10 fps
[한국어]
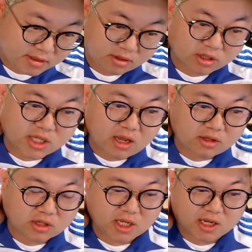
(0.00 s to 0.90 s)
더 싸요
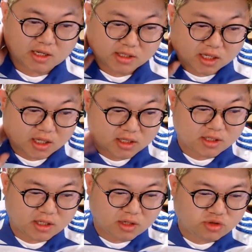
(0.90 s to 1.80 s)
더 싸. 야나
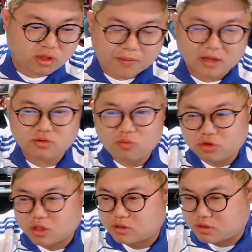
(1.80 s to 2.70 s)
일주일 다 방송 못
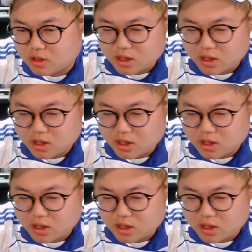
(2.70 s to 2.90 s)
켜서